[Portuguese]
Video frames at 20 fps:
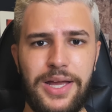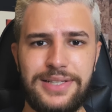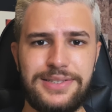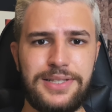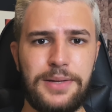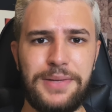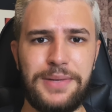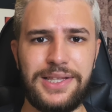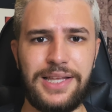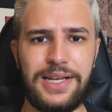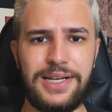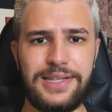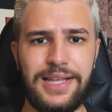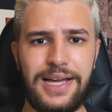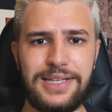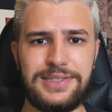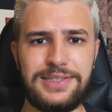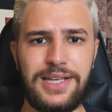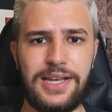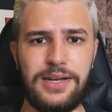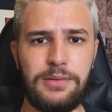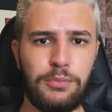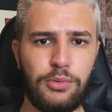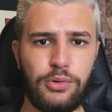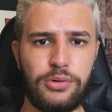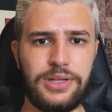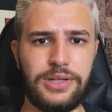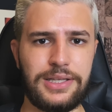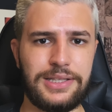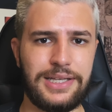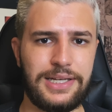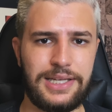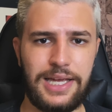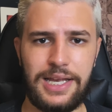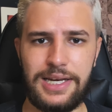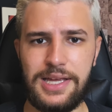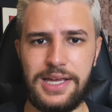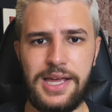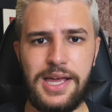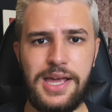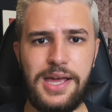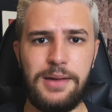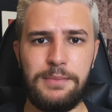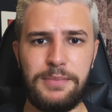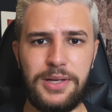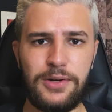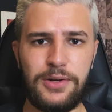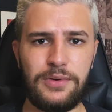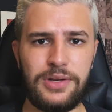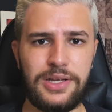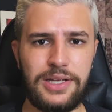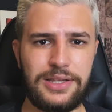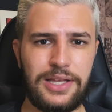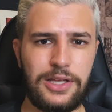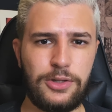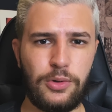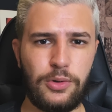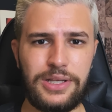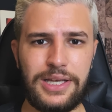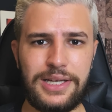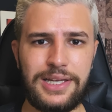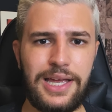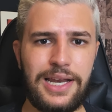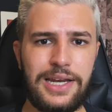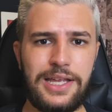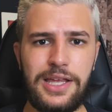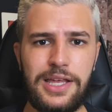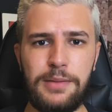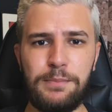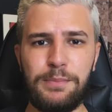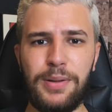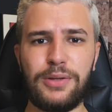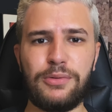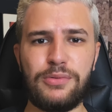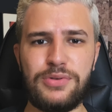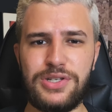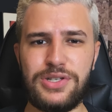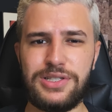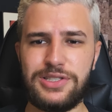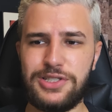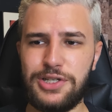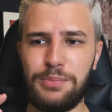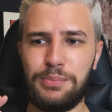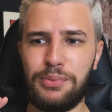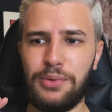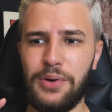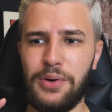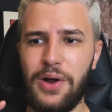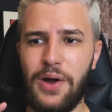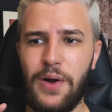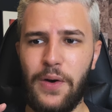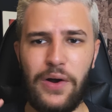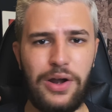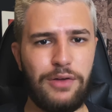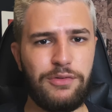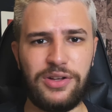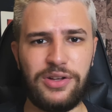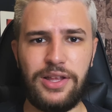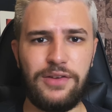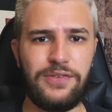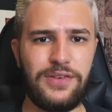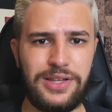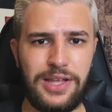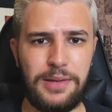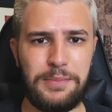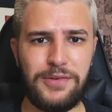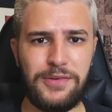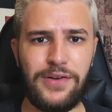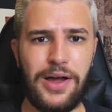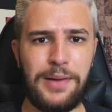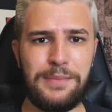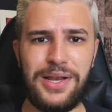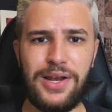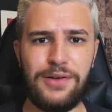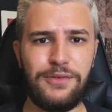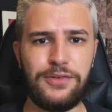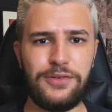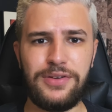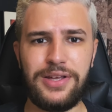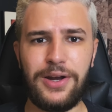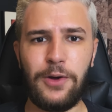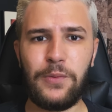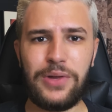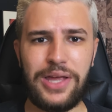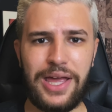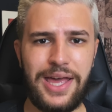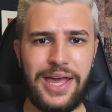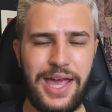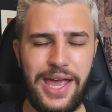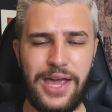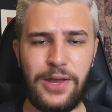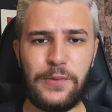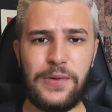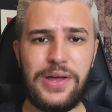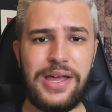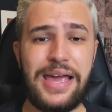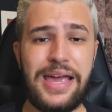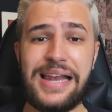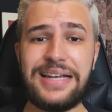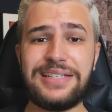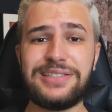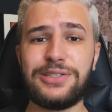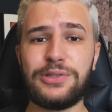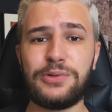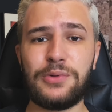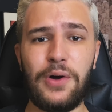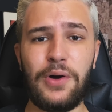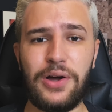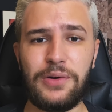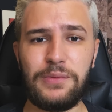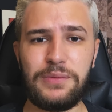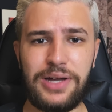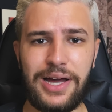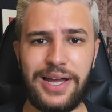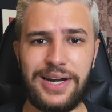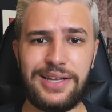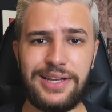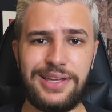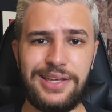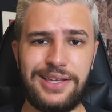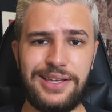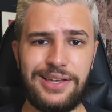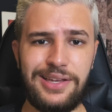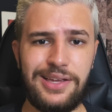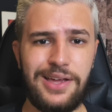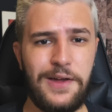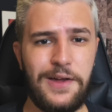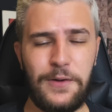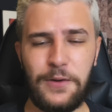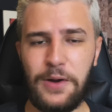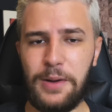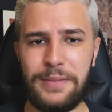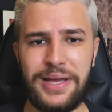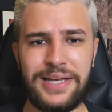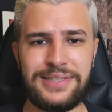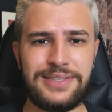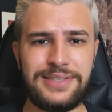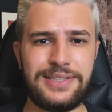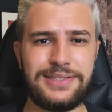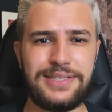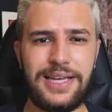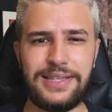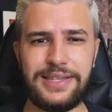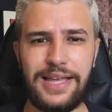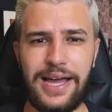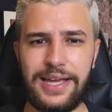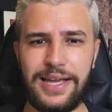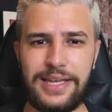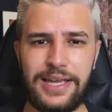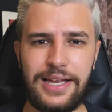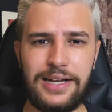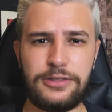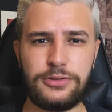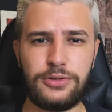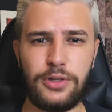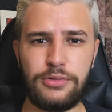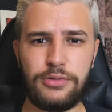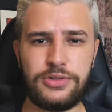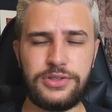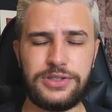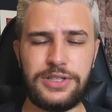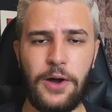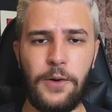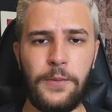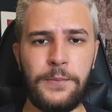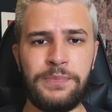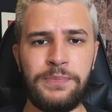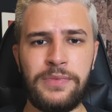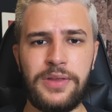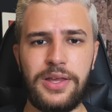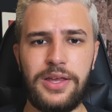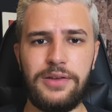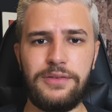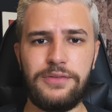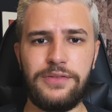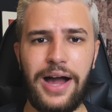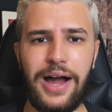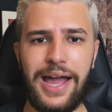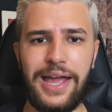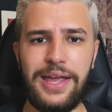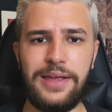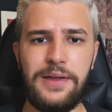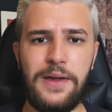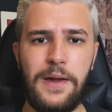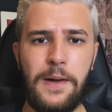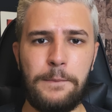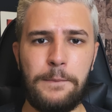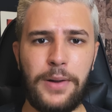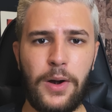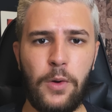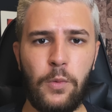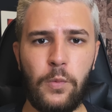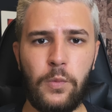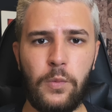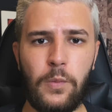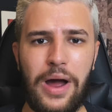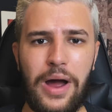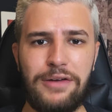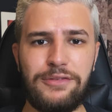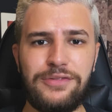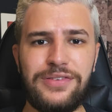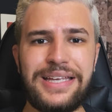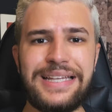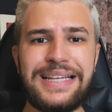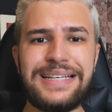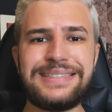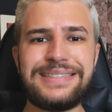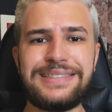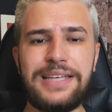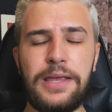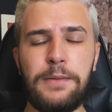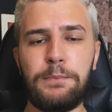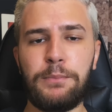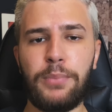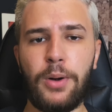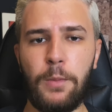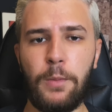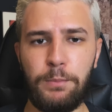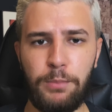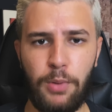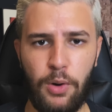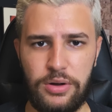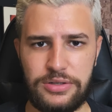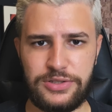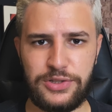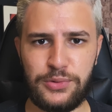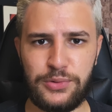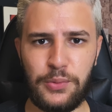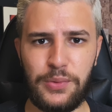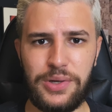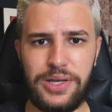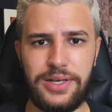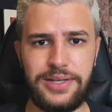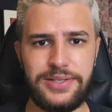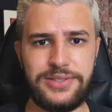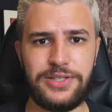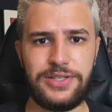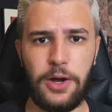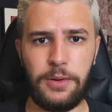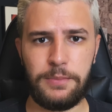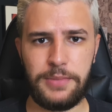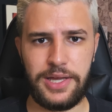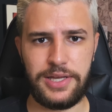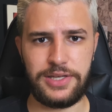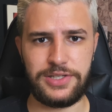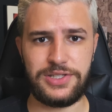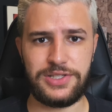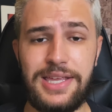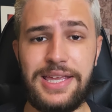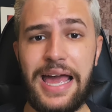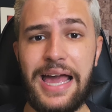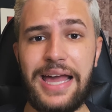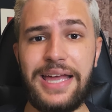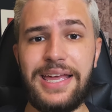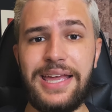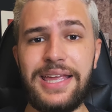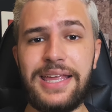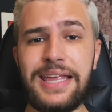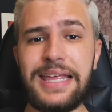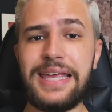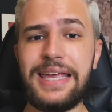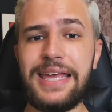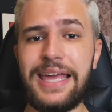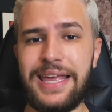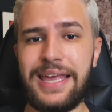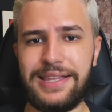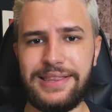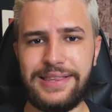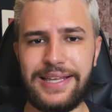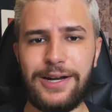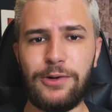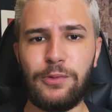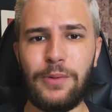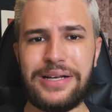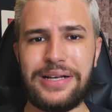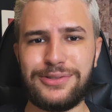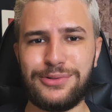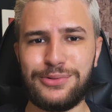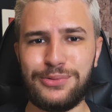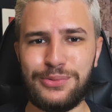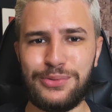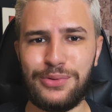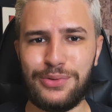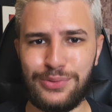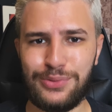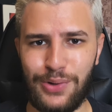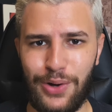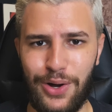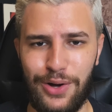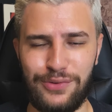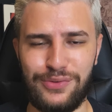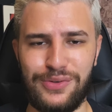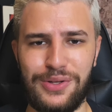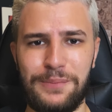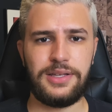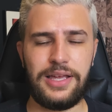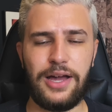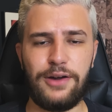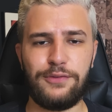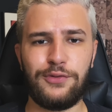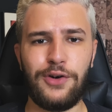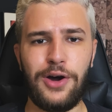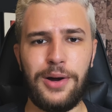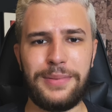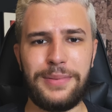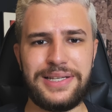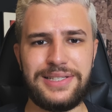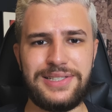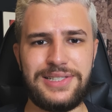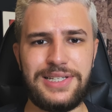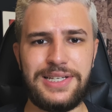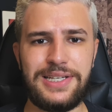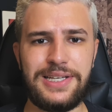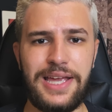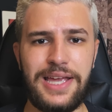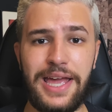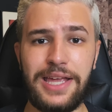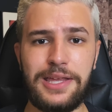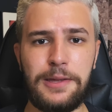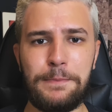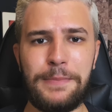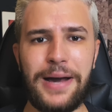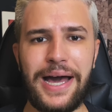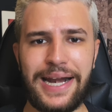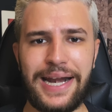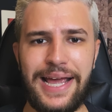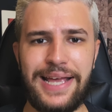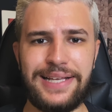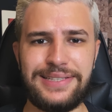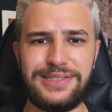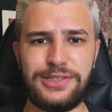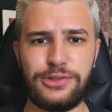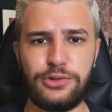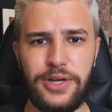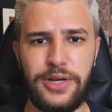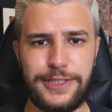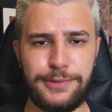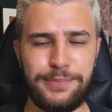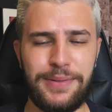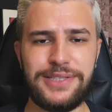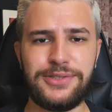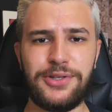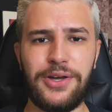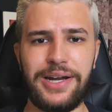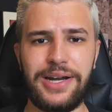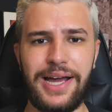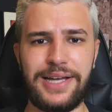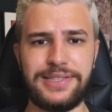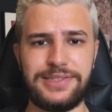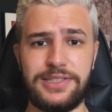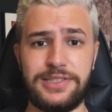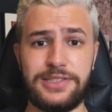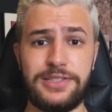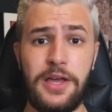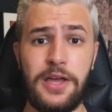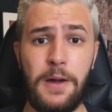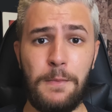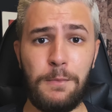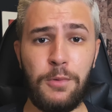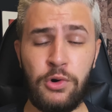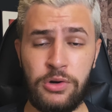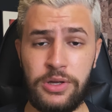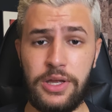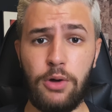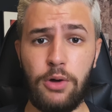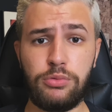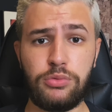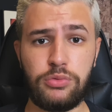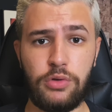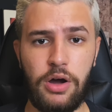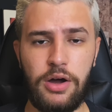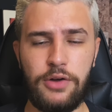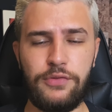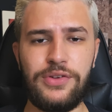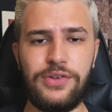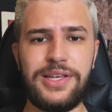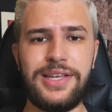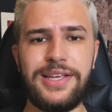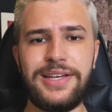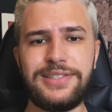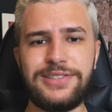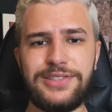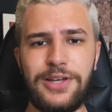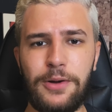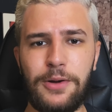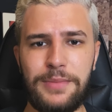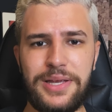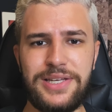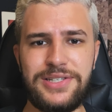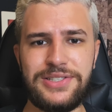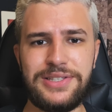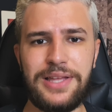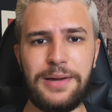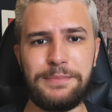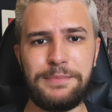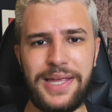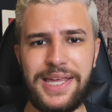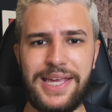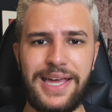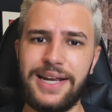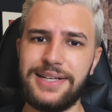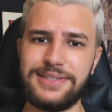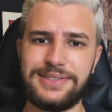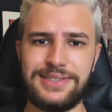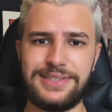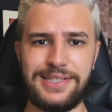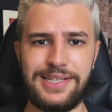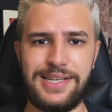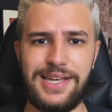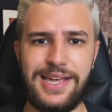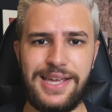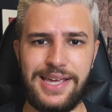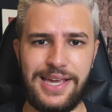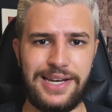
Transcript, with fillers: Essa é a mentalidade dele muda, daquele menino que tem todo aquele ímpeto de tipo, olha, eu vou defender minha família, eu vou virar um guerreiro, ele se torna um cara que começa a aceitar aquela solução e vai para uma vida sem propósito inicialmente. E é aí que entra no assunto Thorfinn e a forma de equiparar esses dois personagens porque o Thorfinn inicialmente também era assim.